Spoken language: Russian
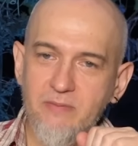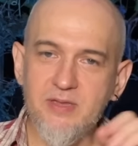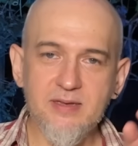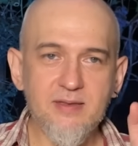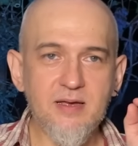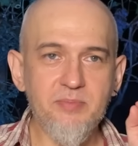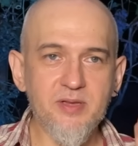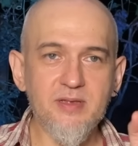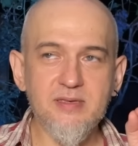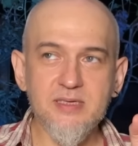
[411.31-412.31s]
Ведь когда
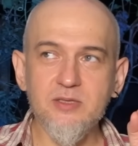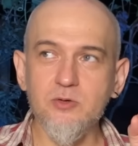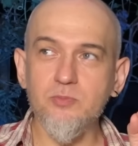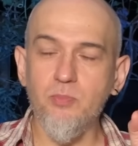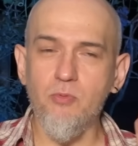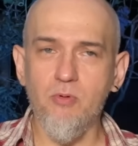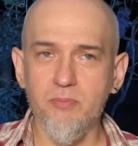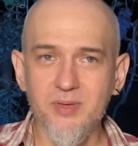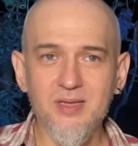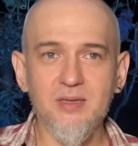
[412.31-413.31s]
каберне делают по
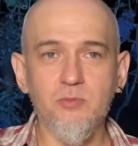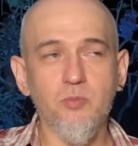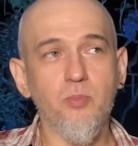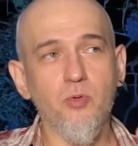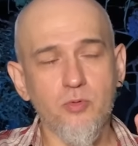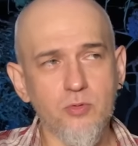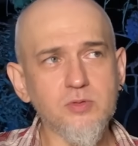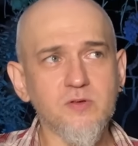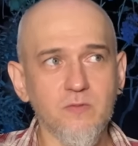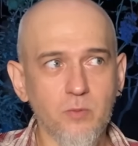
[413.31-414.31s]
белому, по
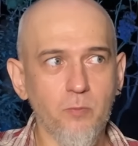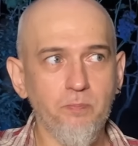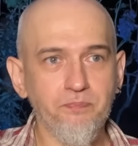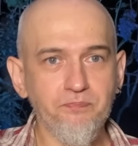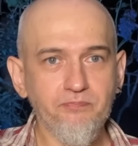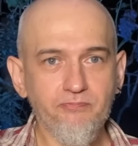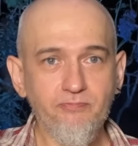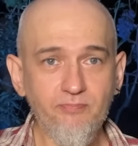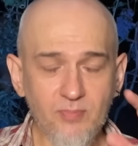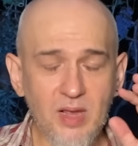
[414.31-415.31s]
розовому,
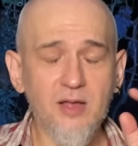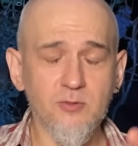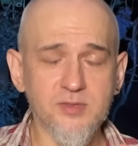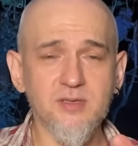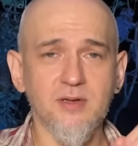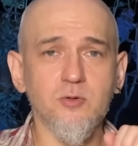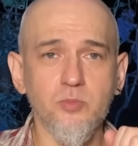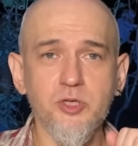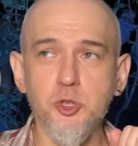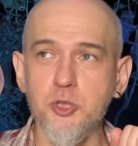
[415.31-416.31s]
оно всегда
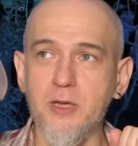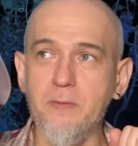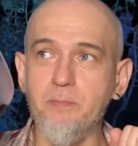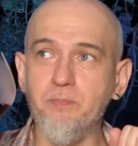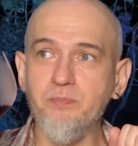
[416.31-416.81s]
клубничное.